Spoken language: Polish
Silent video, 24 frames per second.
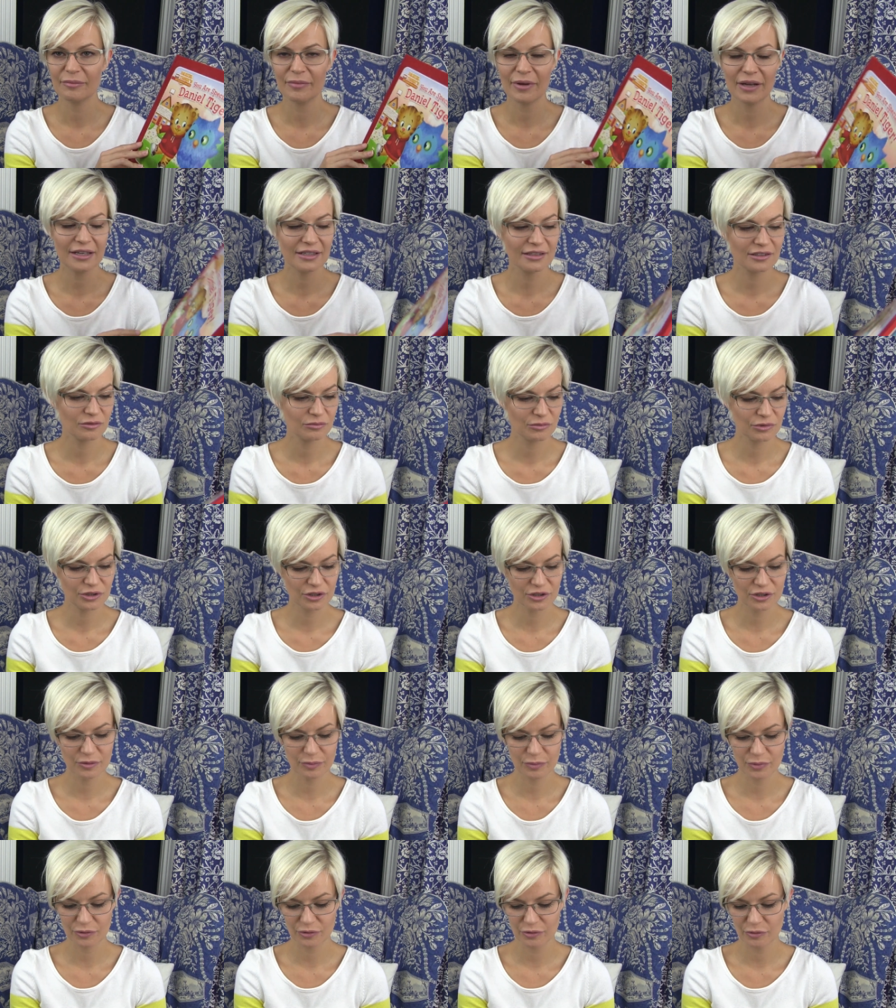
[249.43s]
Bardzo mi się
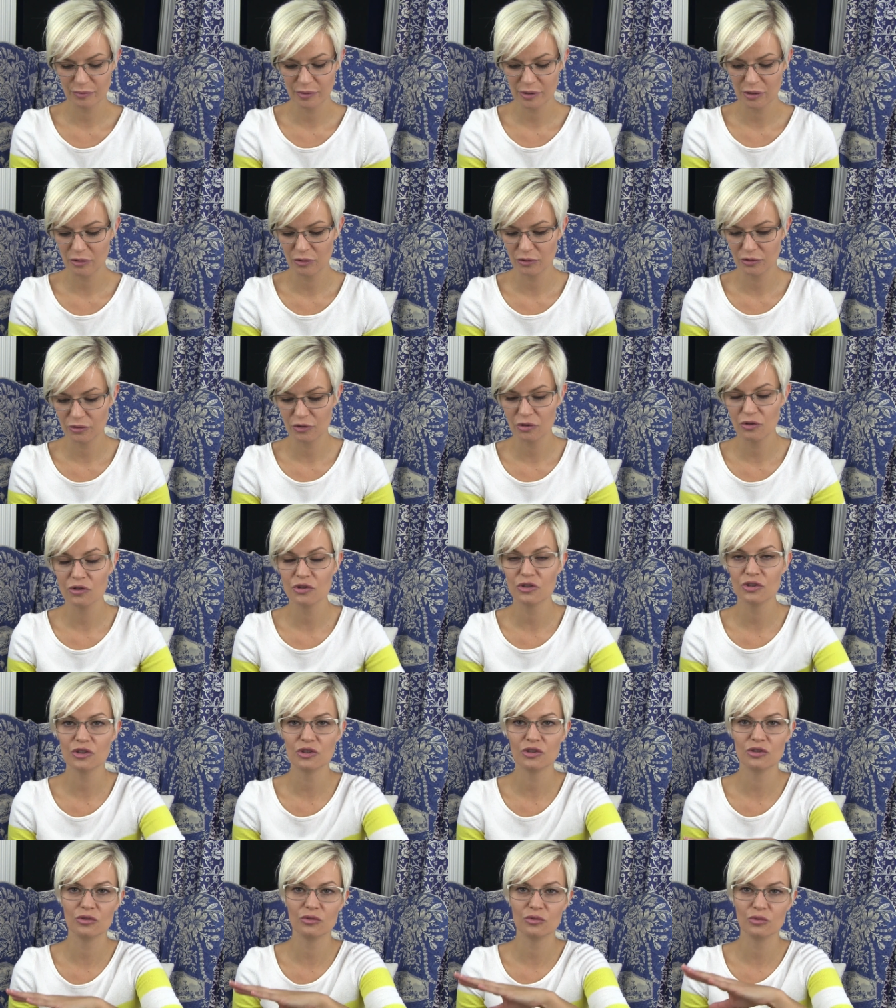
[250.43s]
spodobało to,
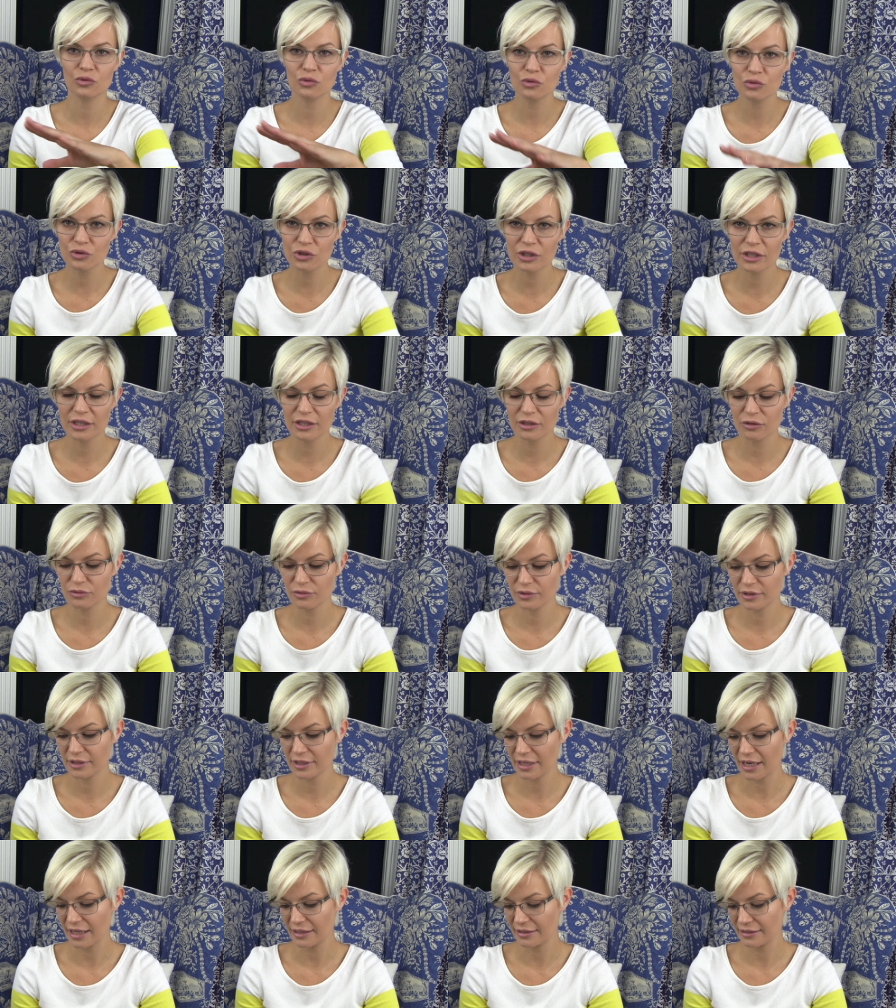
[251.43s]
że są duże
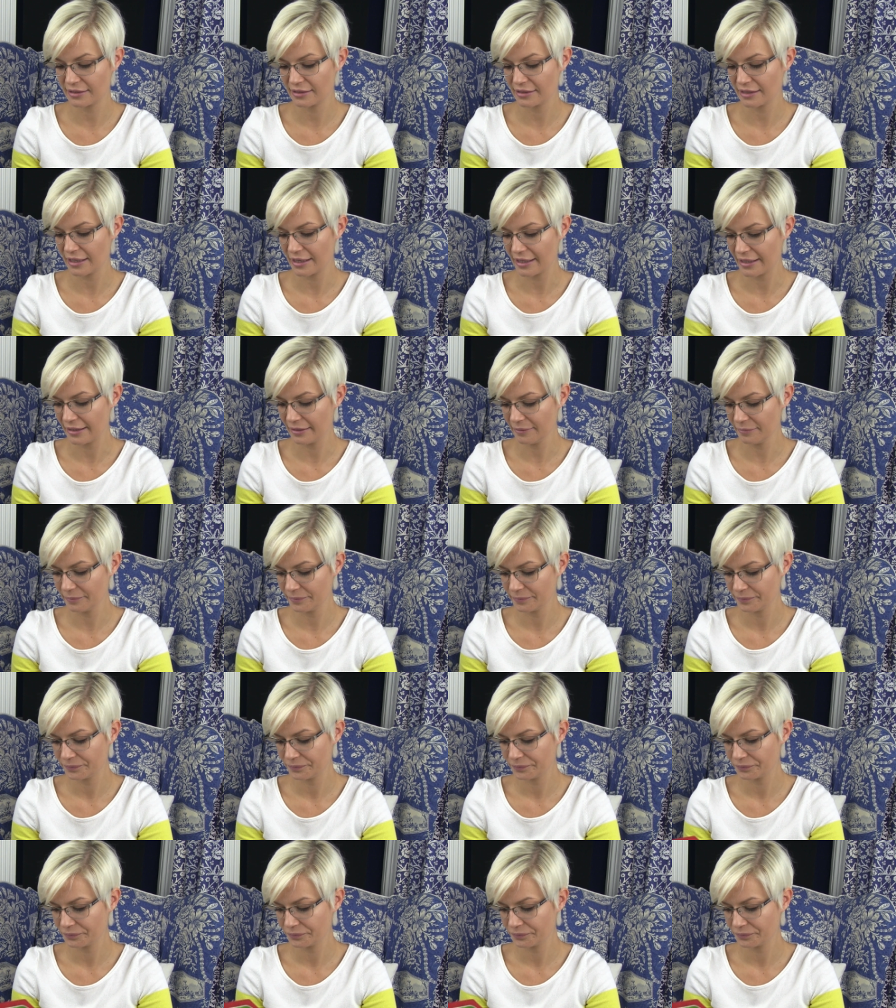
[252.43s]
ilustracje.